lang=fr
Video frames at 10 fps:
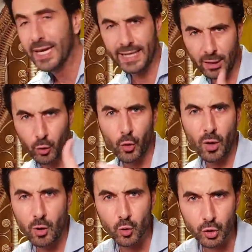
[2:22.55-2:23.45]
Il
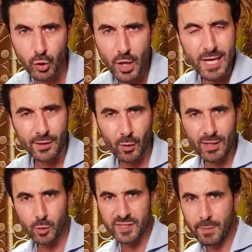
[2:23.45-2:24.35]
entrera en jeu dans
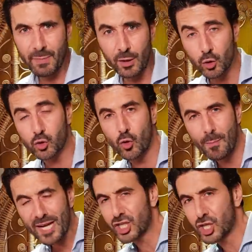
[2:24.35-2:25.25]
la deuxième période. Ce
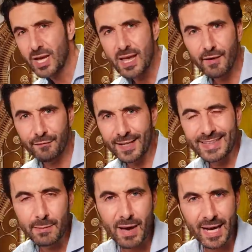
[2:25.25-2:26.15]
match va
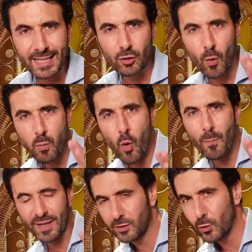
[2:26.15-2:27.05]
démarrer tambour
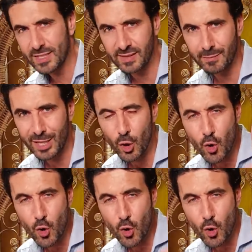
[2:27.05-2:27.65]
battant, les amis.